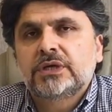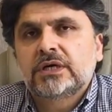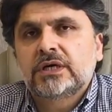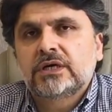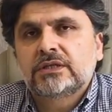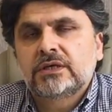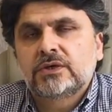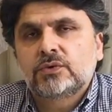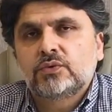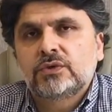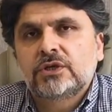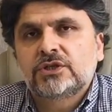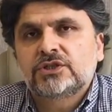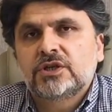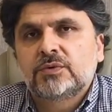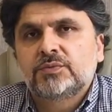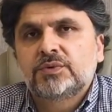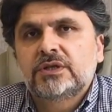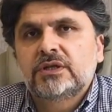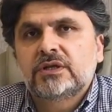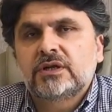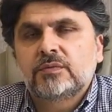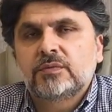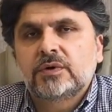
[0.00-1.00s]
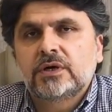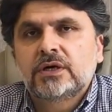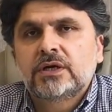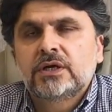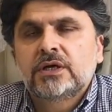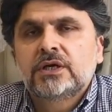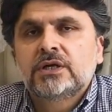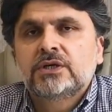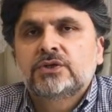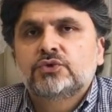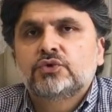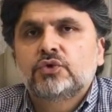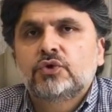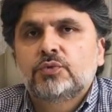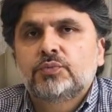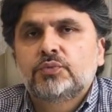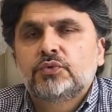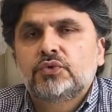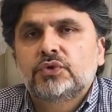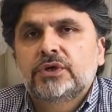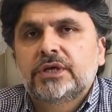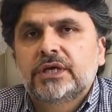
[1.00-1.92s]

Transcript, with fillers: kadar ulaşabilir ama çok büyük